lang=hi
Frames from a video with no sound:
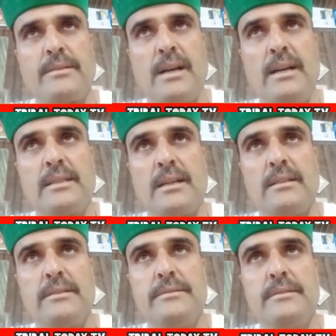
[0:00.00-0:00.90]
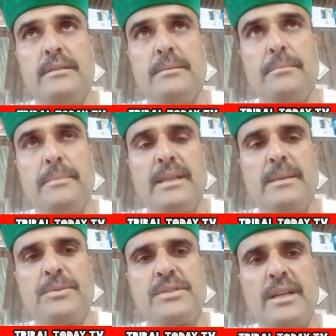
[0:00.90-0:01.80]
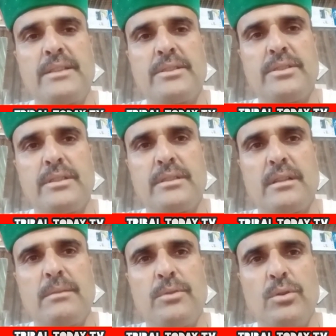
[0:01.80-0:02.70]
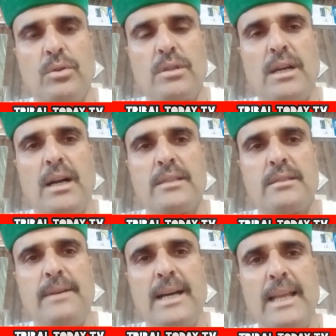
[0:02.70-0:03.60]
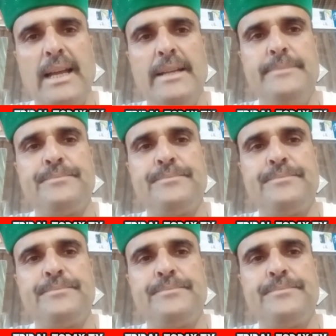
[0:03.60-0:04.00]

जहाँ तक मेरी पंचायत क्षेत्र बलोट का सवाल है